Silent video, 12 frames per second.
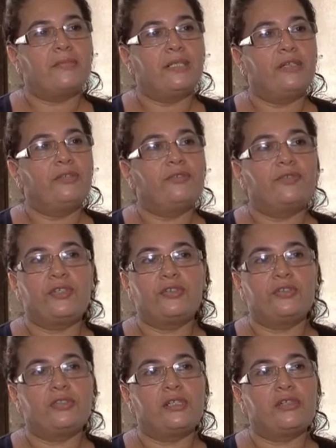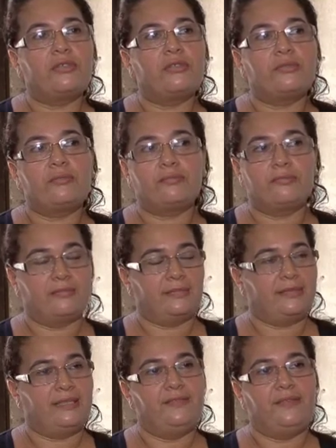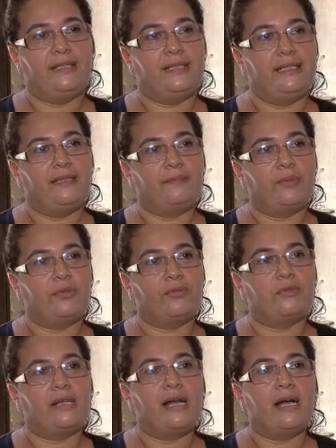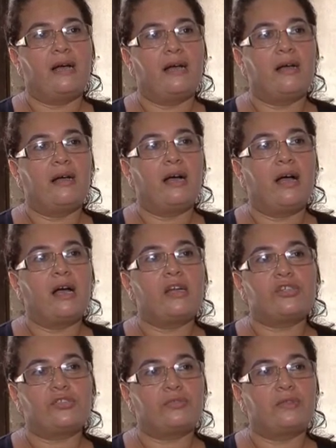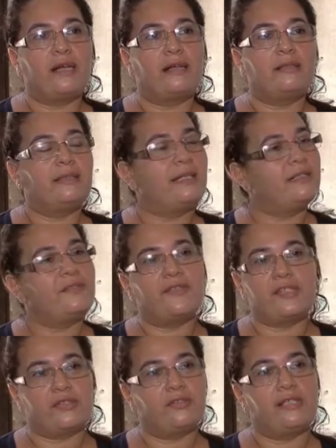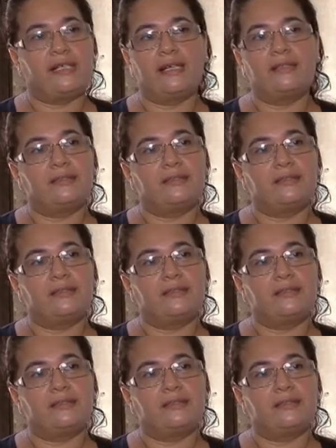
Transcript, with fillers: eu foi quando eu tive que procurar ajuda na defensoria.